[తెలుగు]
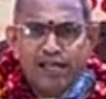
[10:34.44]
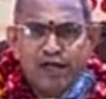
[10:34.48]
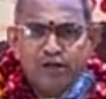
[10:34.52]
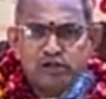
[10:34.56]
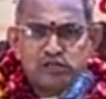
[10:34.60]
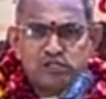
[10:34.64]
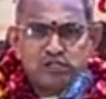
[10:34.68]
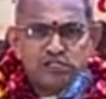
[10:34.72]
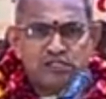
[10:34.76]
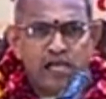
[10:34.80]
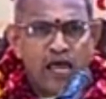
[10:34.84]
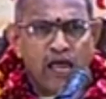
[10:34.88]
గారు
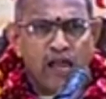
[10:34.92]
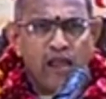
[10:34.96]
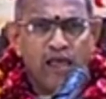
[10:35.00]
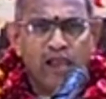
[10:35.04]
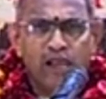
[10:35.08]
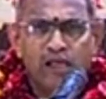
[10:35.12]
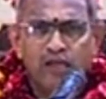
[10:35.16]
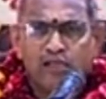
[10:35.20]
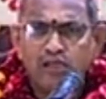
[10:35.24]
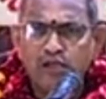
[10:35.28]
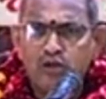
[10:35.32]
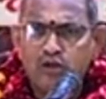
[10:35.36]
స్నానాల
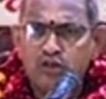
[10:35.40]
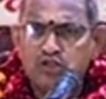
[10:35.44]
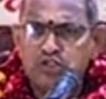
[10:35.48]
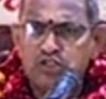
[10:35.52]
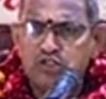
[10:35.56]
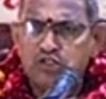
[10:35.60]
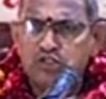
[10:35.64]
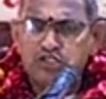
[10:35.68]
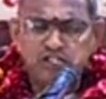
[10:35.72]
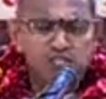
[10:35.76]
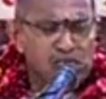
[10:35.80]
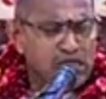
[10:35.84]
గదిలోంచి
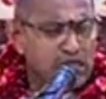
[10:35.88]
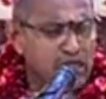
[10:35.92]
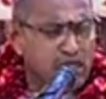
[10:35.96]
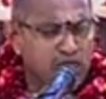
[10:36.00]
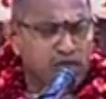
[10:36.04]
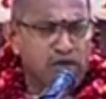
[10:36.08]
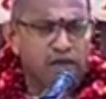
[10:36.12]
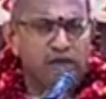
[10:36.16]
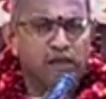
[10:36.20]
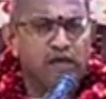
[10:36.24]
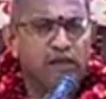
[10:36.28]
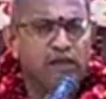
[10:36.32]
వచ్చి
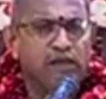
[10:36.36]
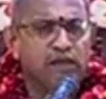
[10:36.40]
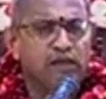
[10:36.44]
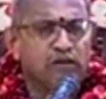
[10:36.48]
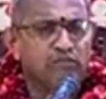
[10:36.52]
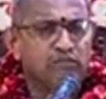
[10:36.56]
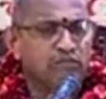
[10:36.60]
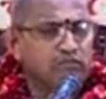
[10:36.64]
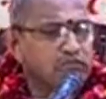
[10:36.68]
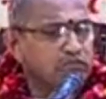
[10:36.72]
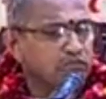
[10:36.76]
ఏమీ అనరు